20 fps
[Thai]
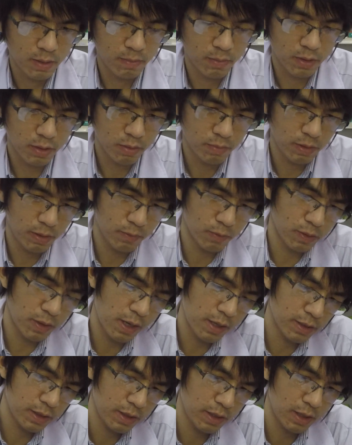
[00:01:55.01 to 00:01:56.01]
มันก็มีผล
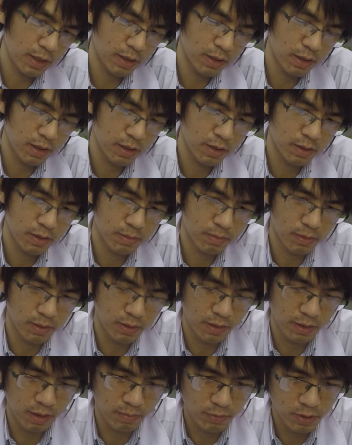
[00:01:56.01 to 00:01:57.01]
ข้างเคียงนะมัน
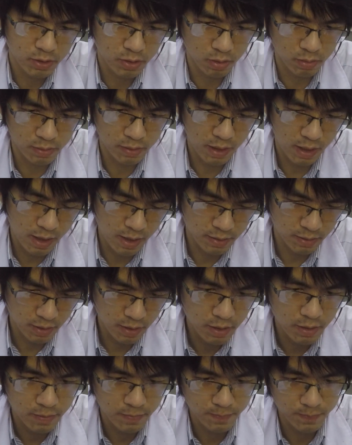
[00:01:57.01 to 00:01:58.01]
เหรียญมี 2 ด้านนะ
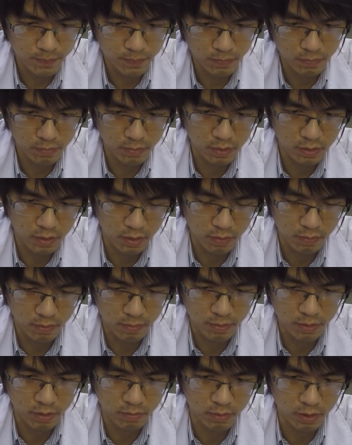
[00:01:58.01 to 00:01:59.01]
ไม่ใช่ว่า
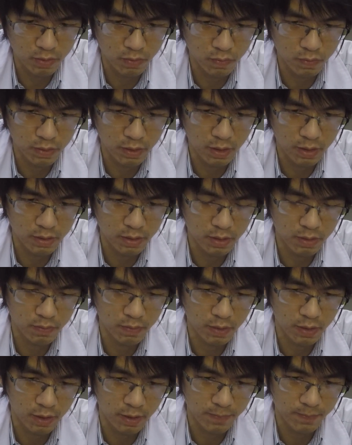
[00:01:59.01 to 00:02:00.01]
มันจะมีคุณอย่างเดียว
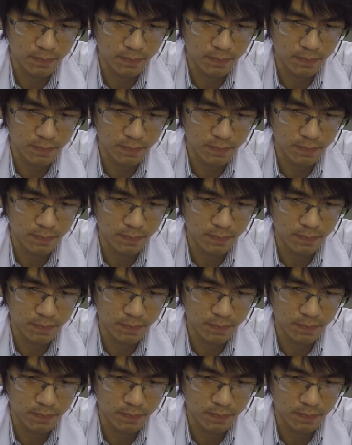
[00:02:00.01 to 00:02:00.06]
นะครับ